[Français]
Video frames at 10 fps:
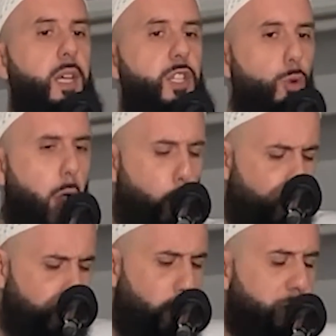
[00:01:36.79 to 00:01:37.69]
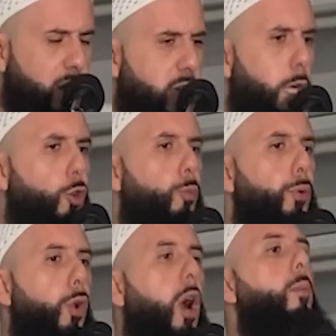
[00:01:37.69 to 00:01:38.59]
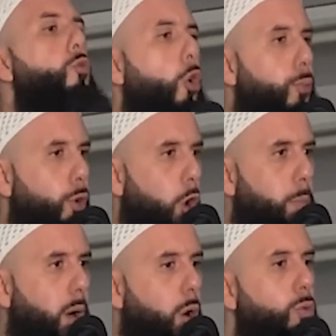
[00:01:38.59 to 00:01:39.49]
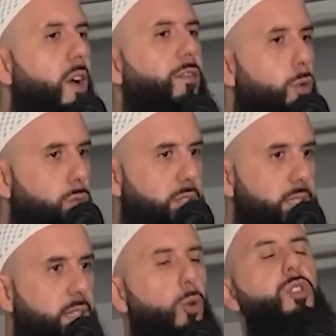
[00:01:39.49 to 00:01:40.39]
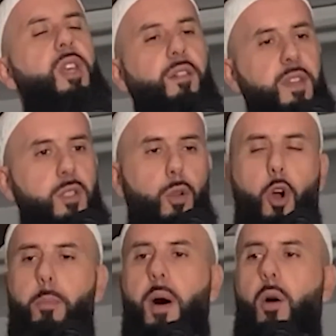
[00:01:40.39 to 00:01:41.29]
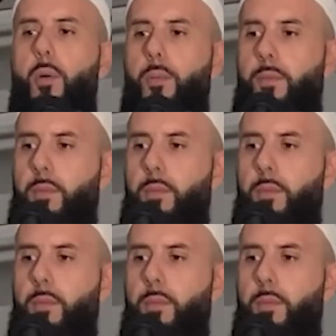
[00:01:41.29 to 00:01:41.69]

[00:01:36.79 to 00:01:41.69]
et cela augmentait quelque peu leur amour pour leurs parents ou la volonté d'être au service de leurs parents.